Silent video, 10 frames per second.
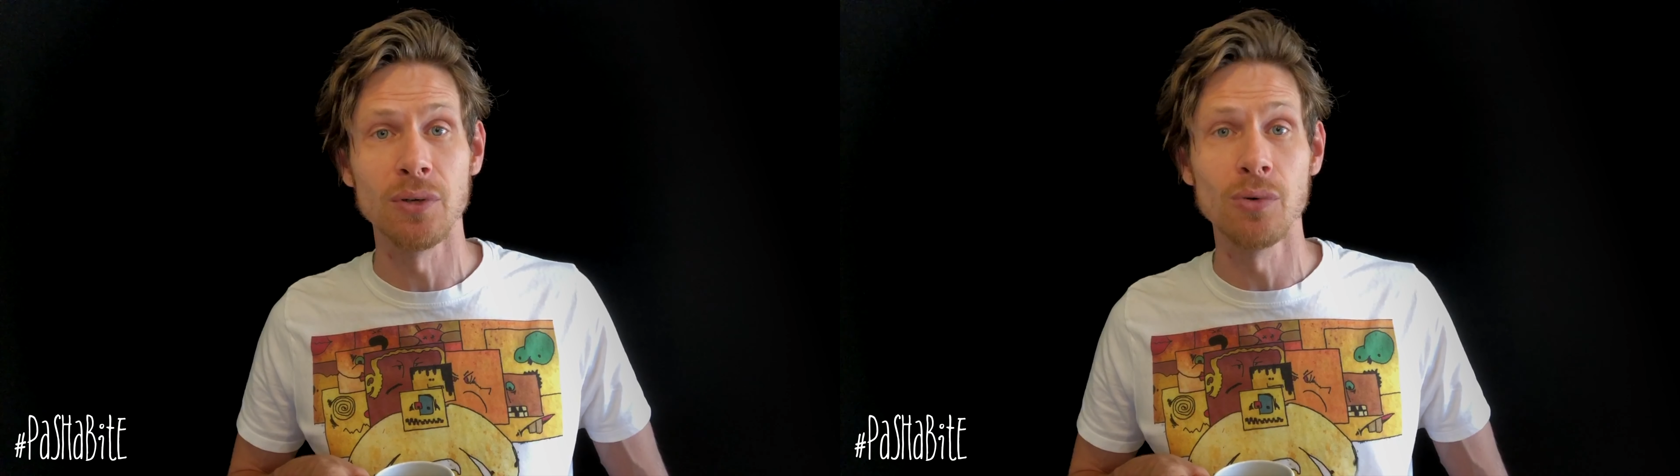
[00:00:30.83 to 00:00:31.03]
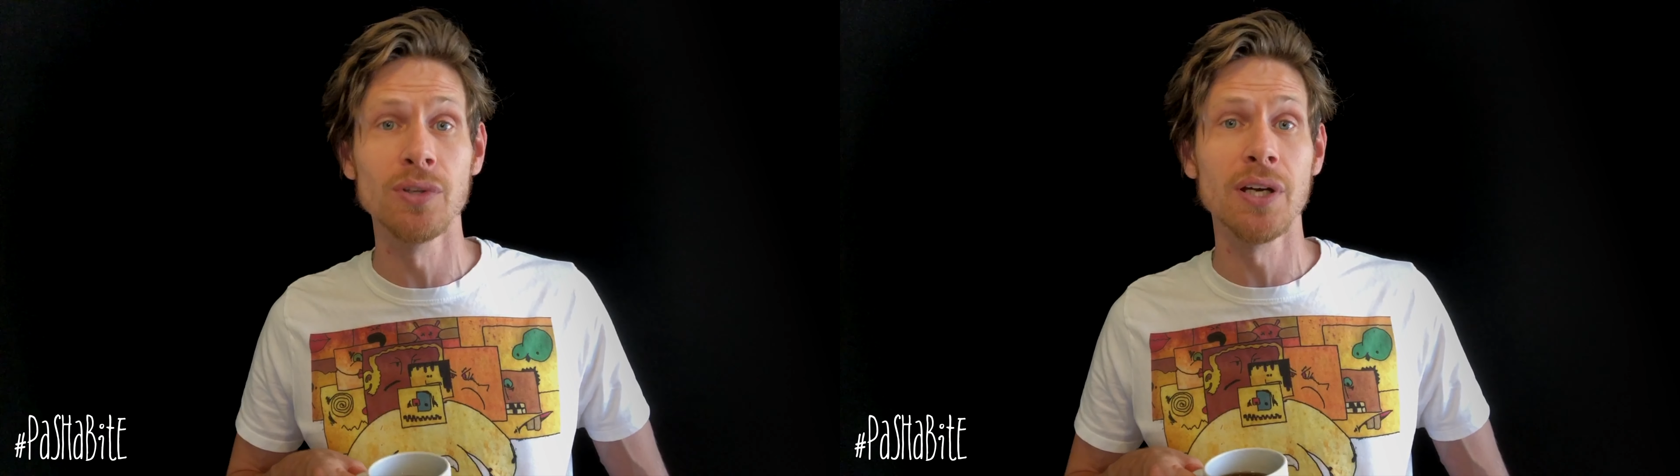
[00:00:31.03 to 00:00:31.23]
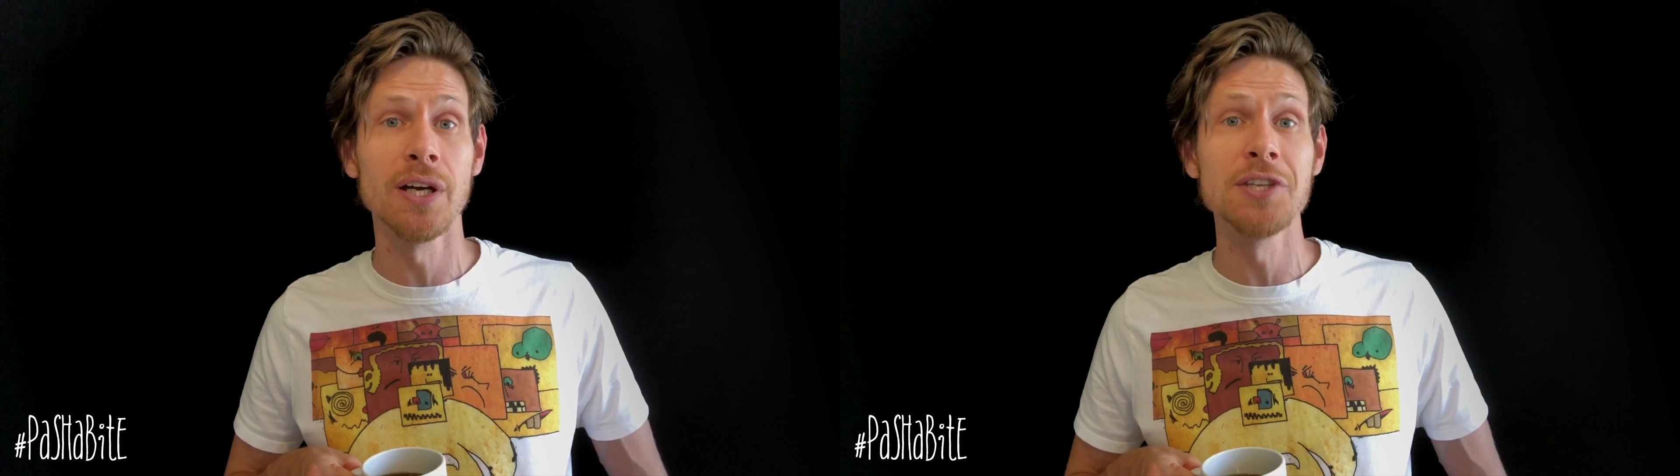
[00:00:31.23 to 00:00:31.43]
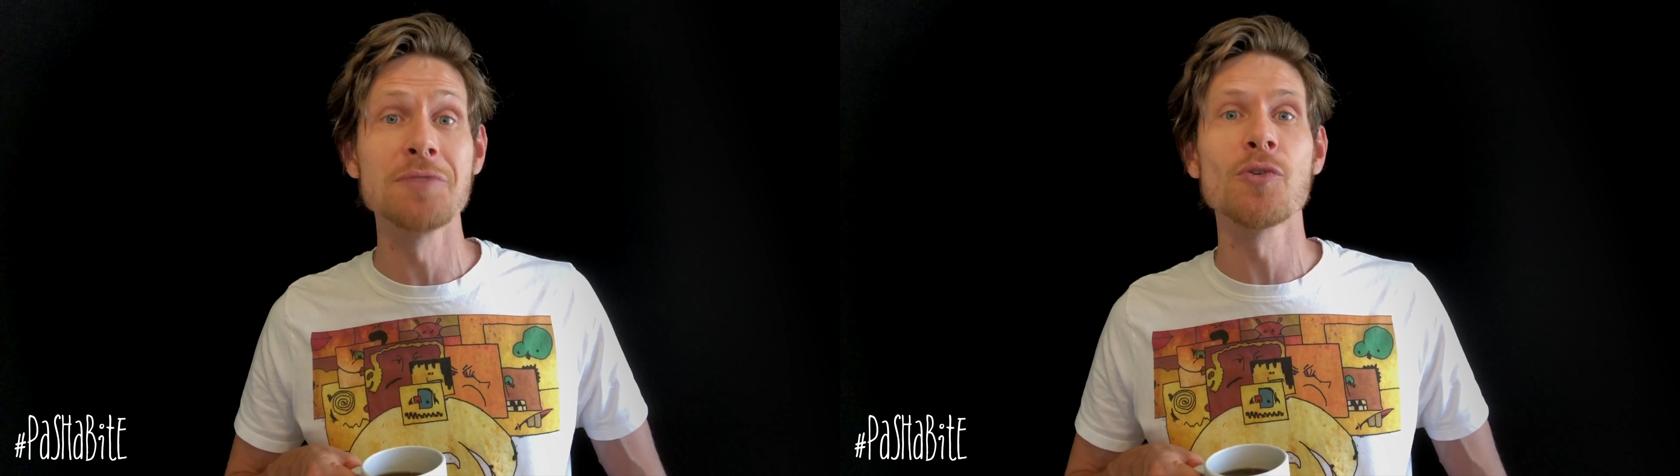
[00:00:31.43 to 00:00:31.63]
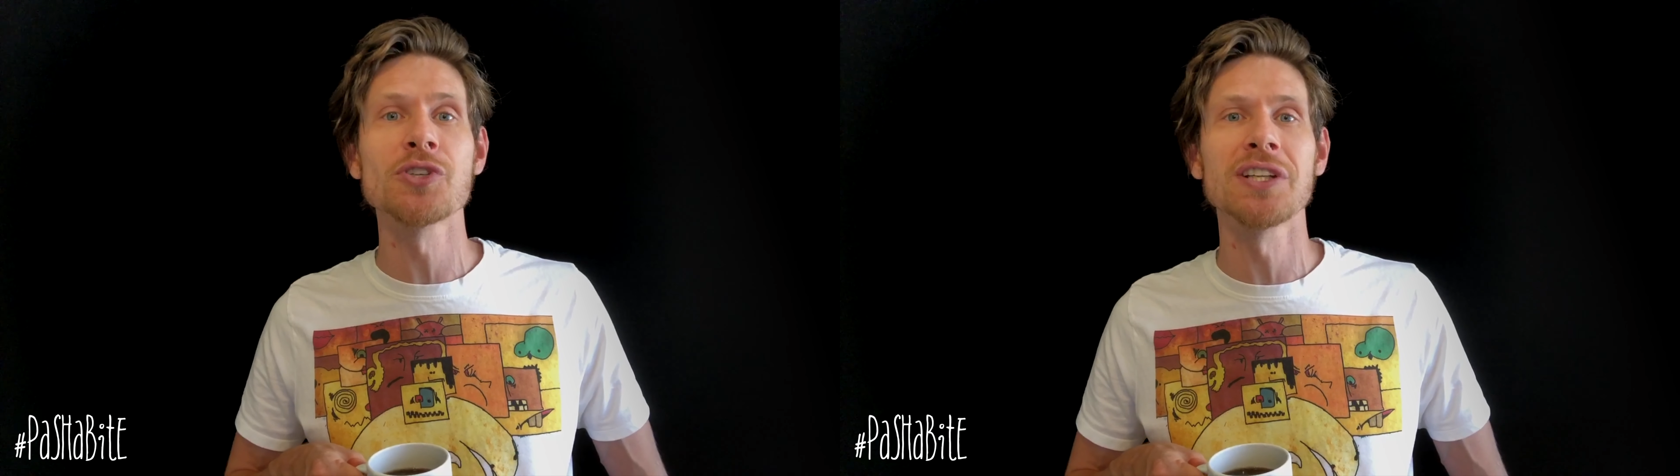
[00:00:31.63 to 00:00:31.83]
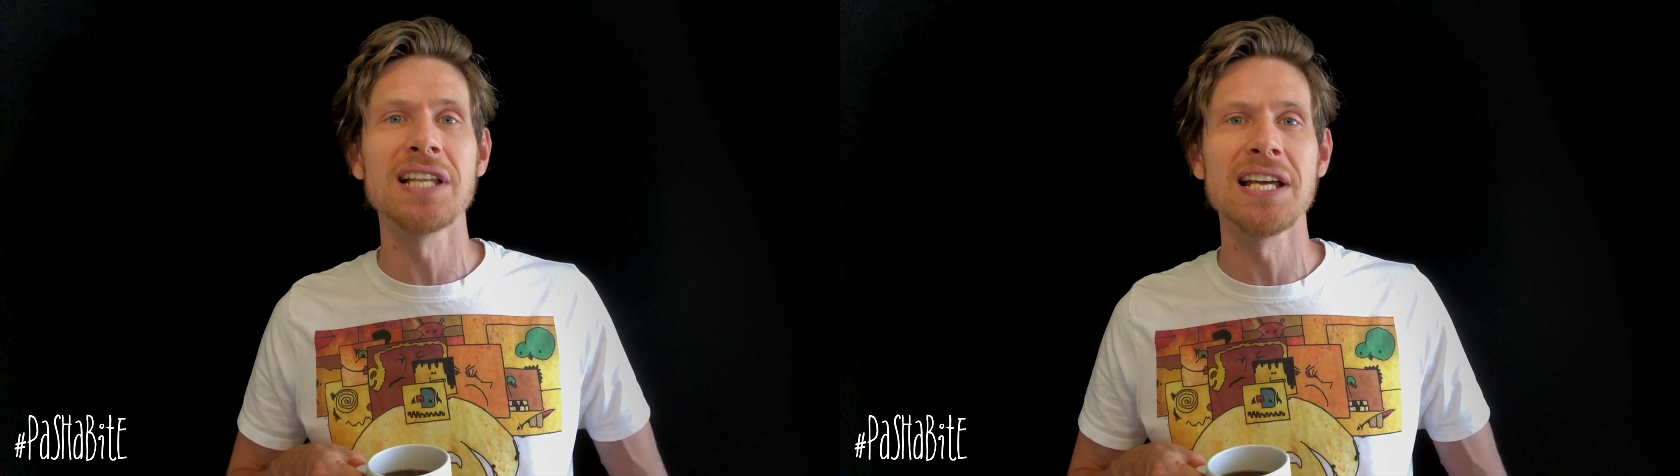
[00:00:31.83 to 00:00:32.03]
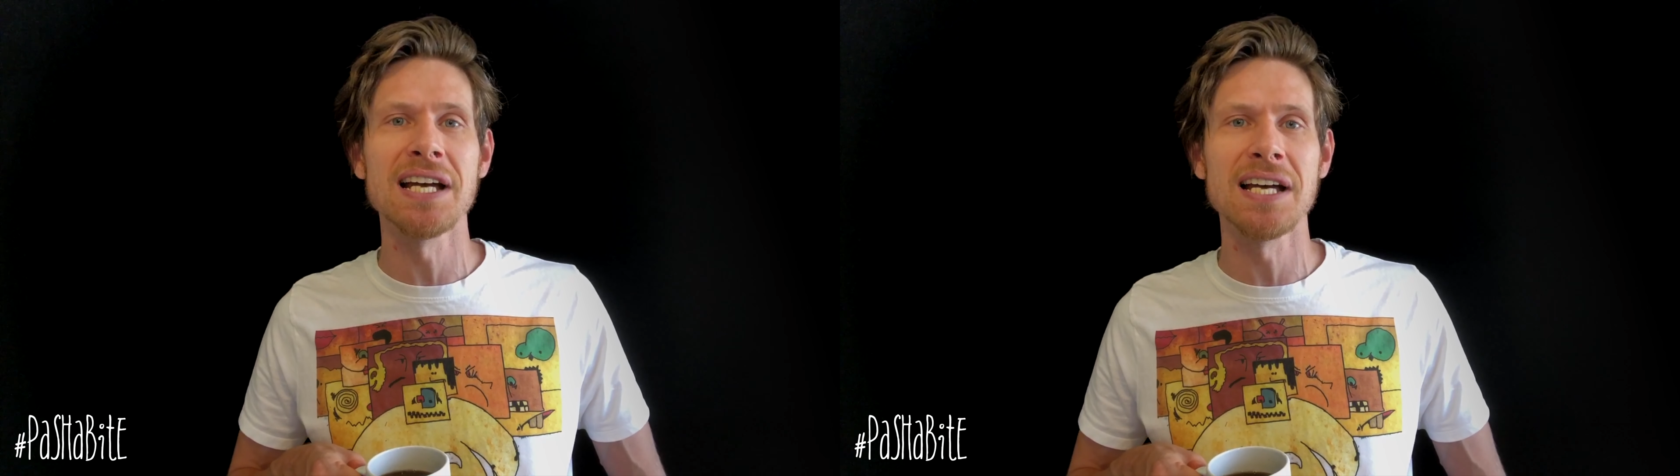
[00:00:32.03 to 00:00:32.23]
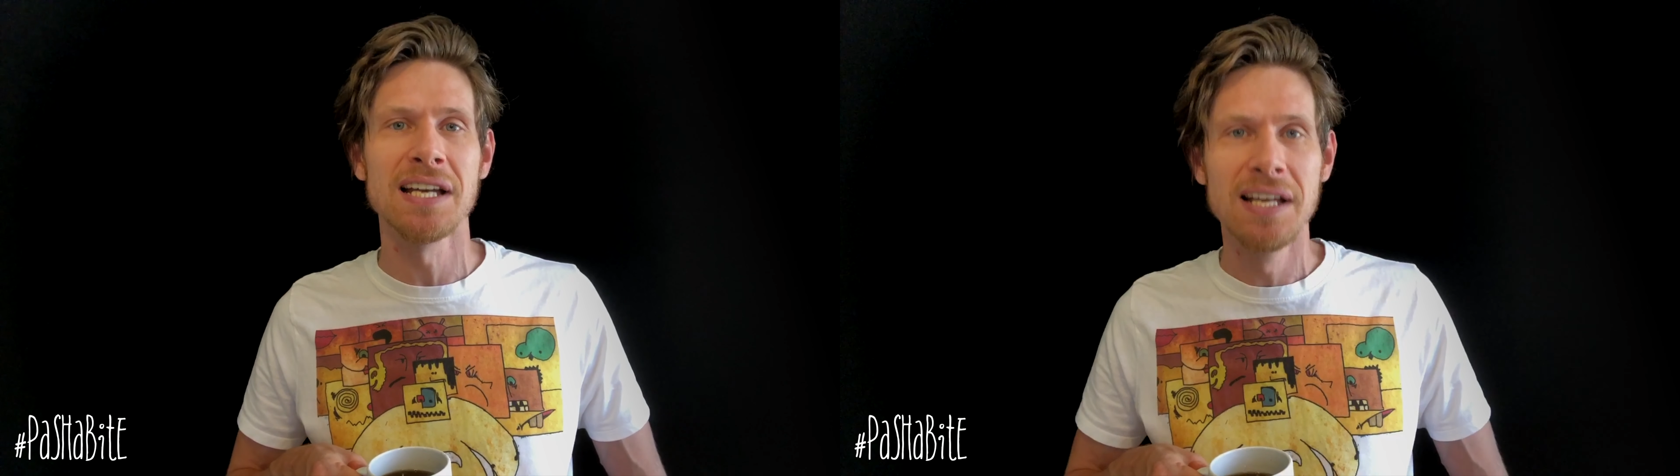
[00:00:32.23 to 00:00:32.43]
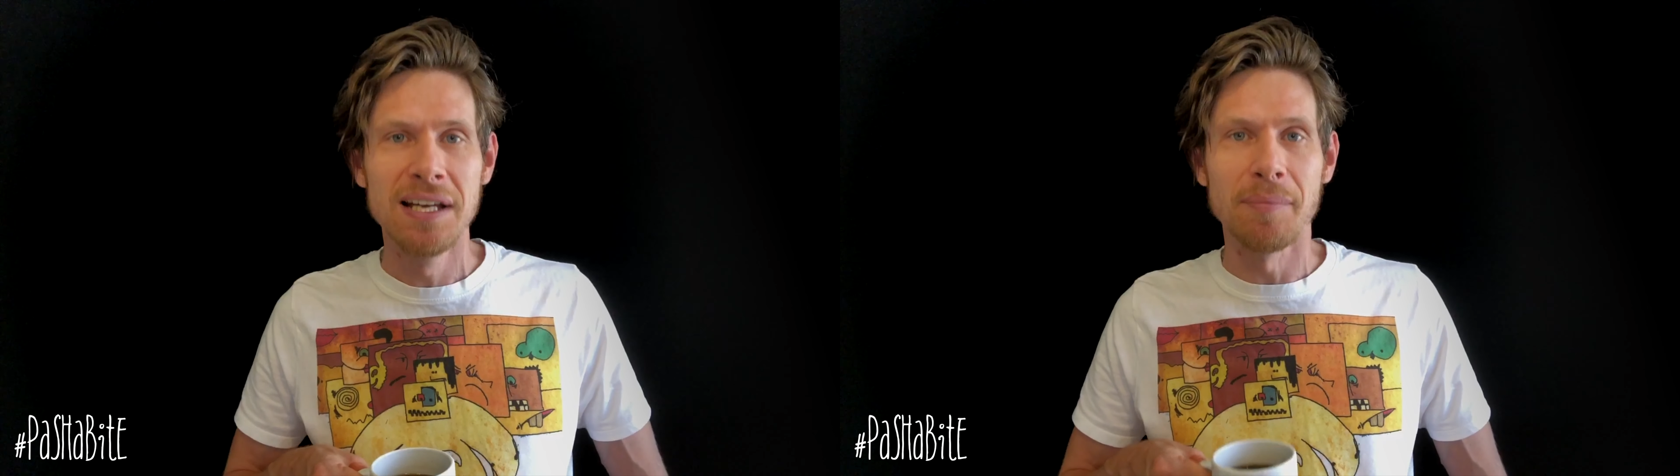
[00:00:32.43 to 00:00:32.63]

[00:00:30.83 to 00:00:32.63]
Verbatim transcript: он э, не может для